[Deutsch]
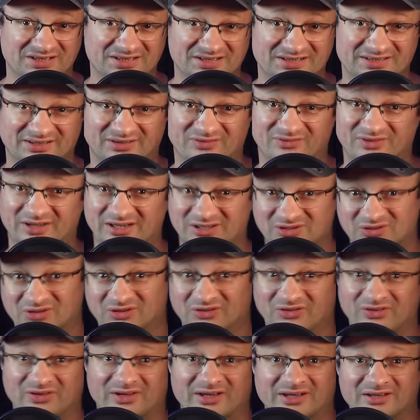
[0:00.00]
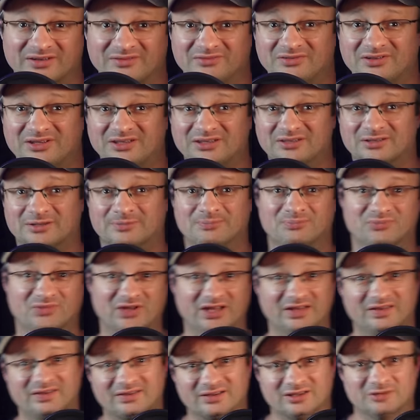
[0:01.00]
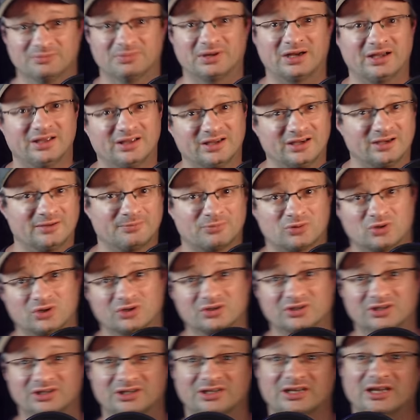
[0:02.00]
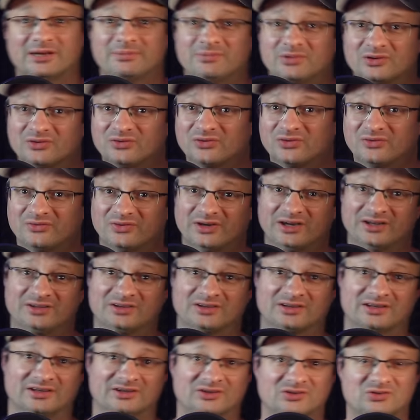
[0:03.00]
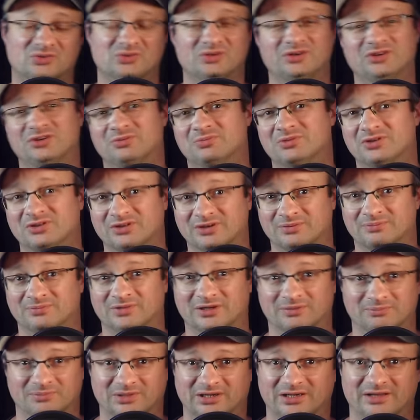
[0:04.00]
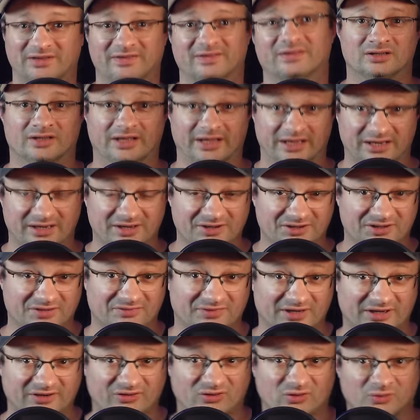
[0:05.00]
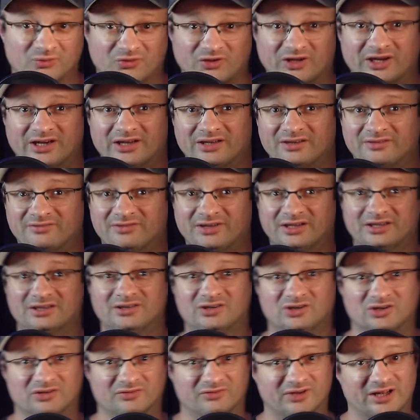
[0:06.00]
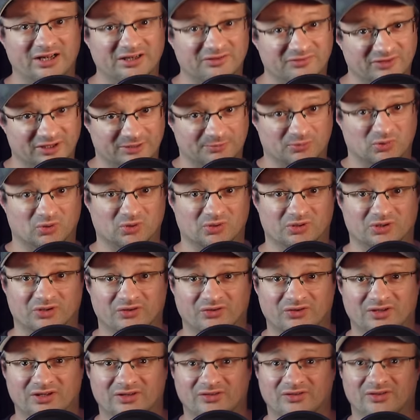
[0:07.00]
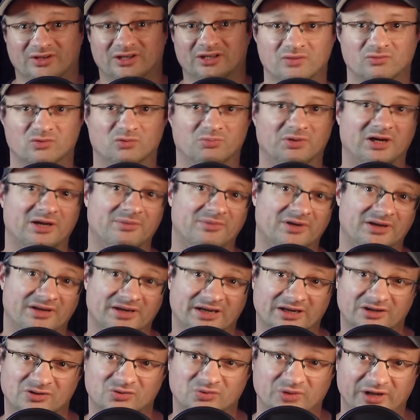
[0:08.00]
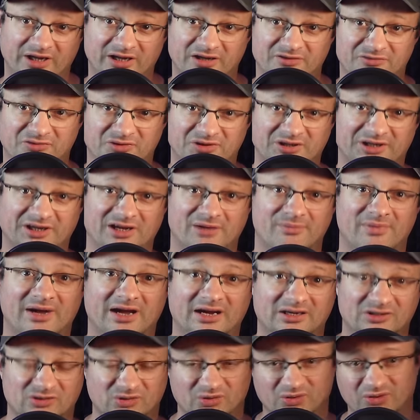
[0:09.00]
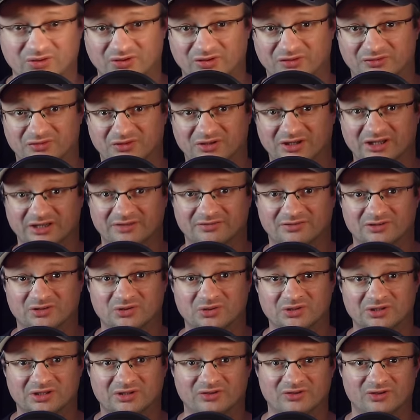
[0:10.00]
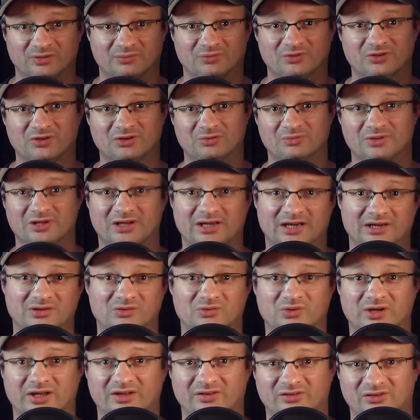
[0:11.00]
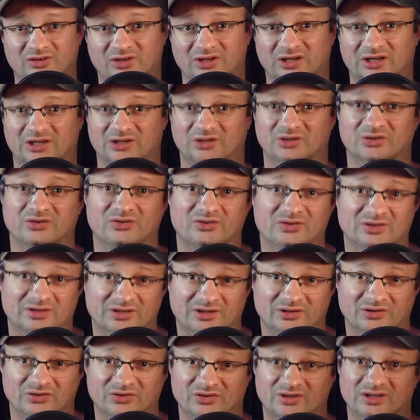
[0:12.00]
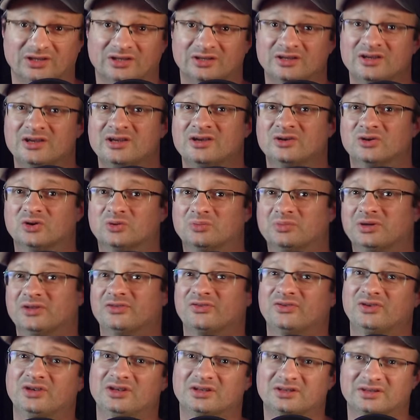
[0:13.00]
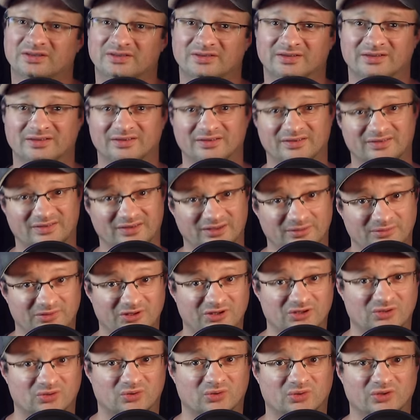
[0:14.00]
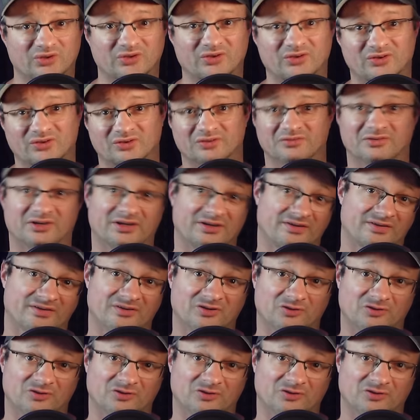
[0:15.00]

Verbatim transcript: nicht, dass Weltkonzerne wie ähm, Nestle, Bayer, Procter Gamble und so weiter da natürlich mit am, am Ball sind. Ähnliche Wachstumsraten werden auch weltweit prognostiziert, wobei man aktuell von einer Marktgröße von etwa 170 Milliarden US-Dollar aus, ausgeht und man sieht, das ist ein ziemlich großes und wachsendes